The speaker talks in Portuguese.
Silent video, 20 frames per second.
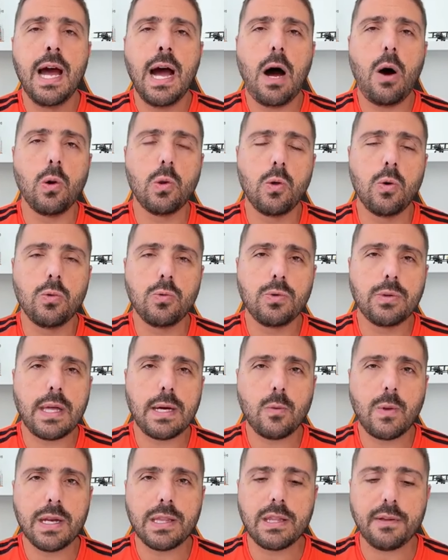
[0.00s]
Ao longo da
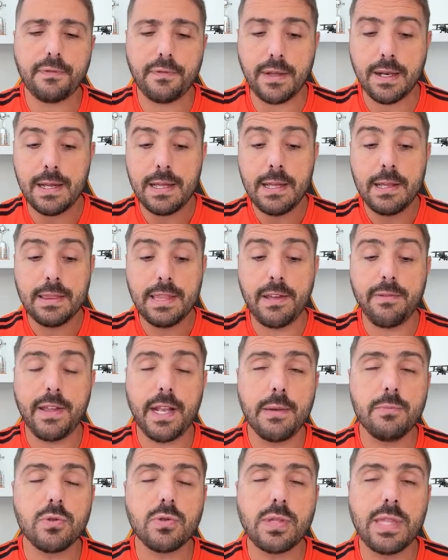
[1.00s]
quarta-feira
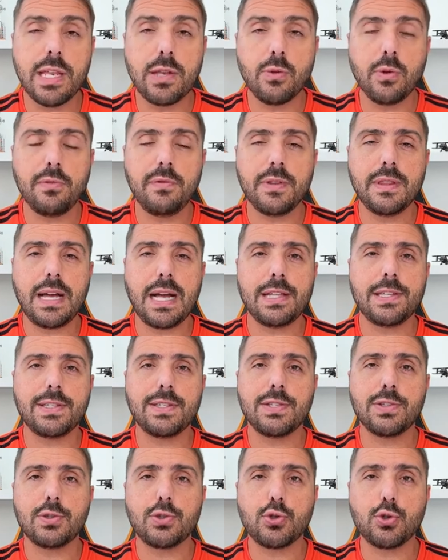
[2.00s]
deveremos ter
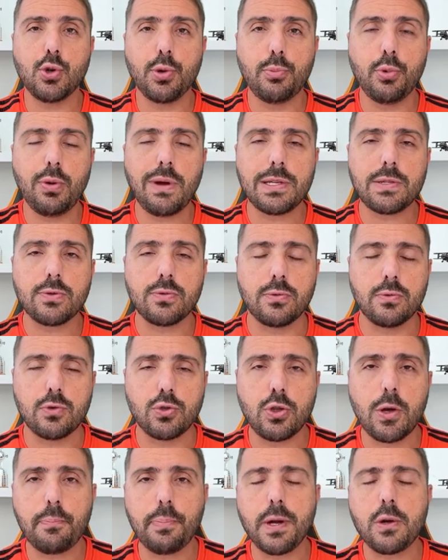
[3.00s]
novidades sobre o assunto.
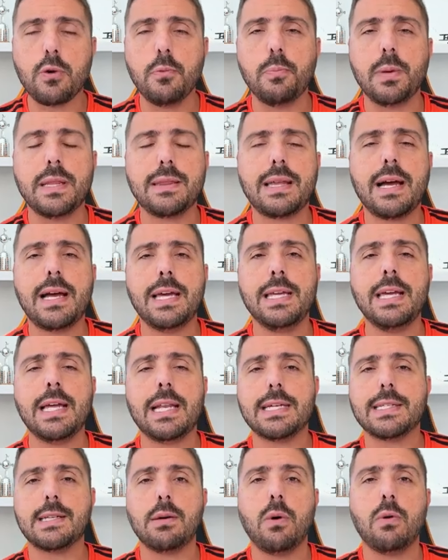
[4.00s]
Só para completar em
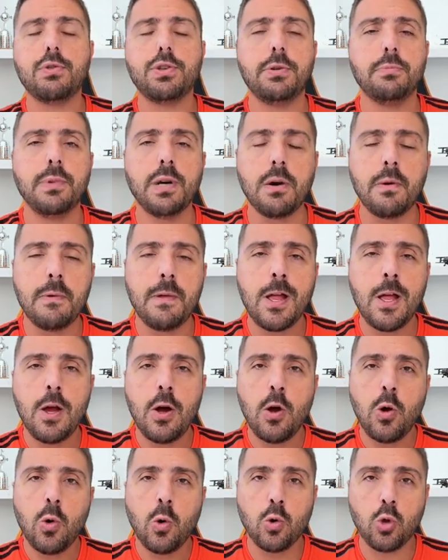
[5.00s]
relação ao Timão,
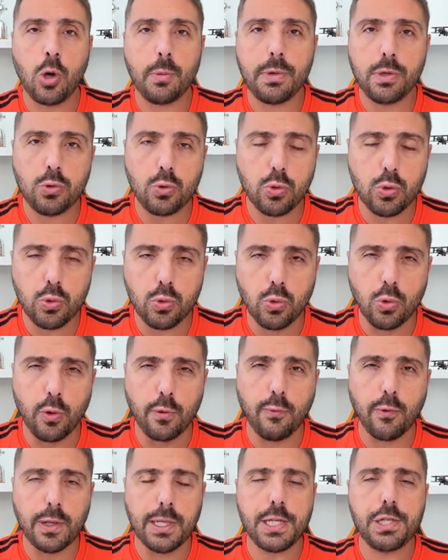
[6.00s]
o nome do Dudu,
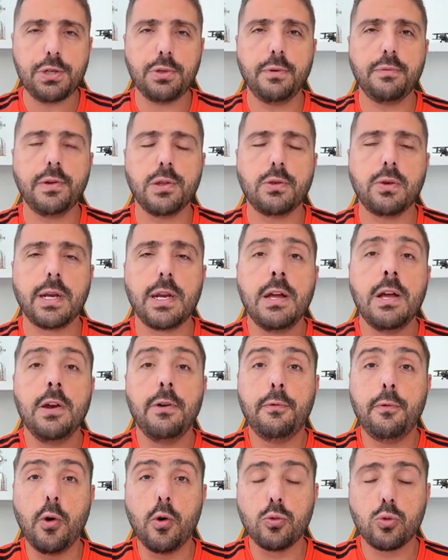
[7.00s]
volante do Vitória,
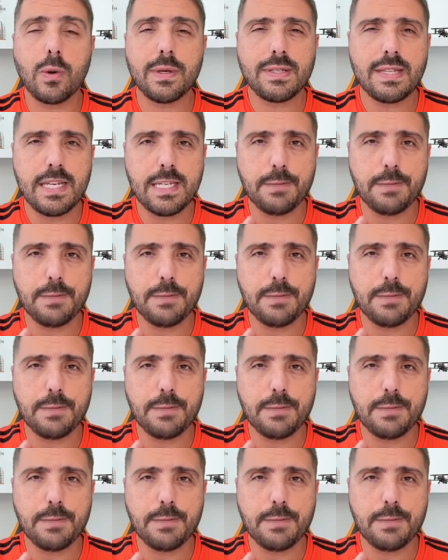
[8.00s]
voltou a ser